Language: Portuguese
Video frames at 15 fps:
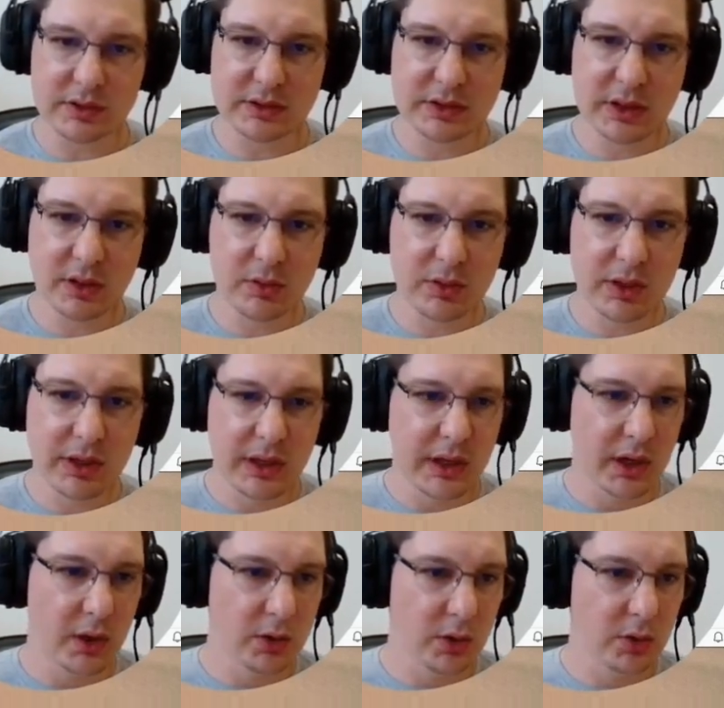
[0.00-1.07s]
Então,
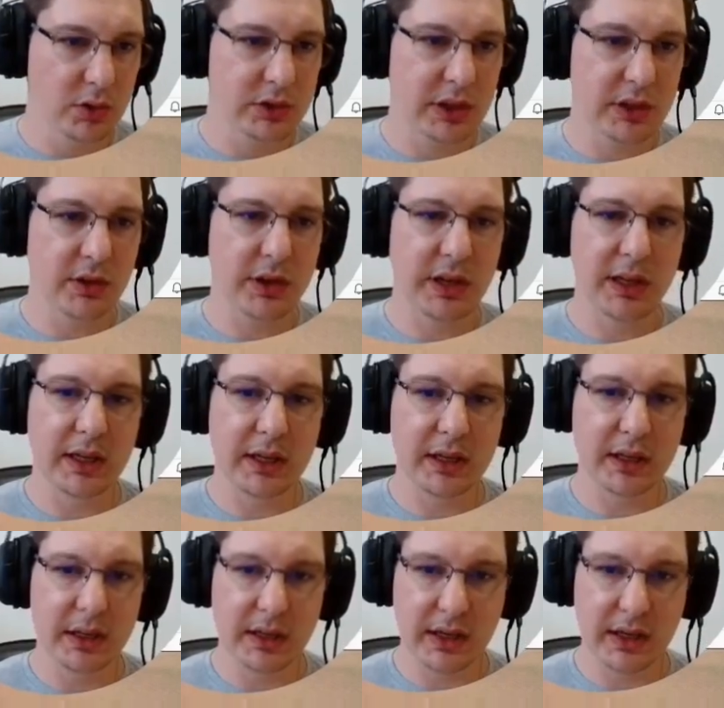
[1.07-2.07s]
eu estou usando aquele,